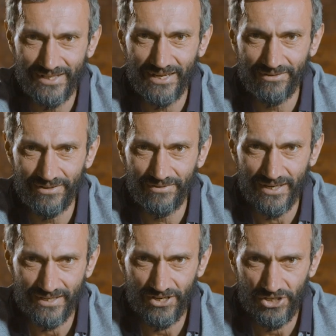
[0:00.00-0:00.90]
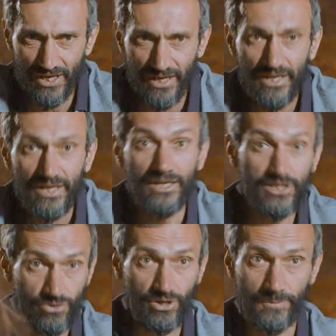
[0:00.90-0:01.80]
одинаковые, два различные, и
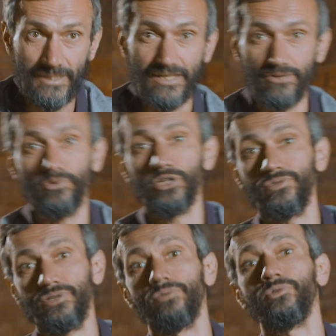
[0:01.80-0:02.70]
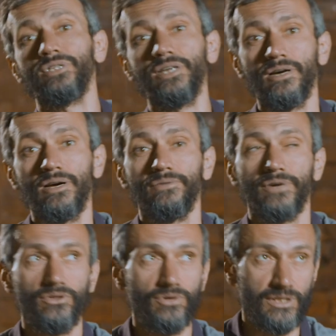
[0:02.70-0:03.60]
40% больше всего будут тех, в
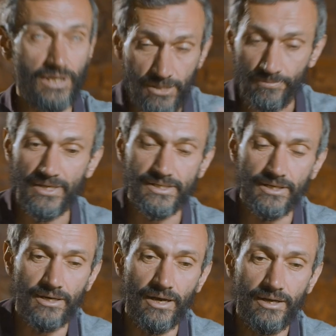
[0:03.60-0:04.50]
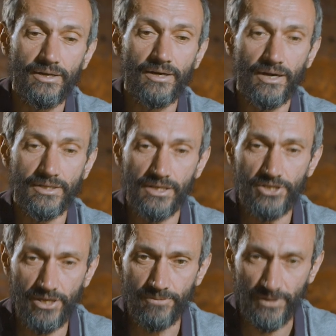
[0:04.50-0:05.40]
которых три признака
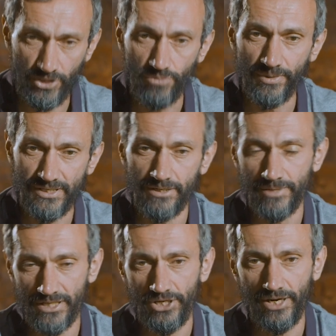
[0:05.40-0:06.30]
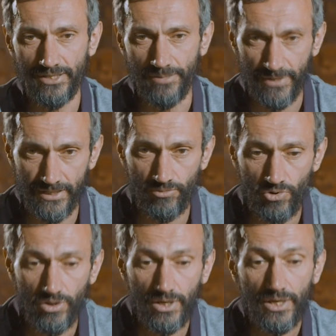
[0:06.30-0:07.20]
различают, по трем признакам различаются, а по
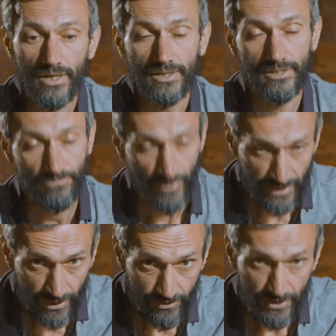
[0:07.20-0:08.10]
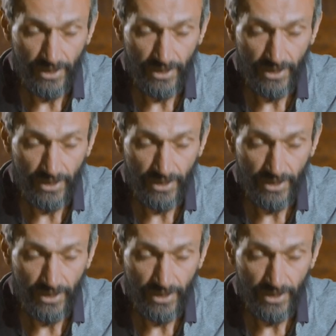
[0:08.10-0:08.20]
одному совпадают.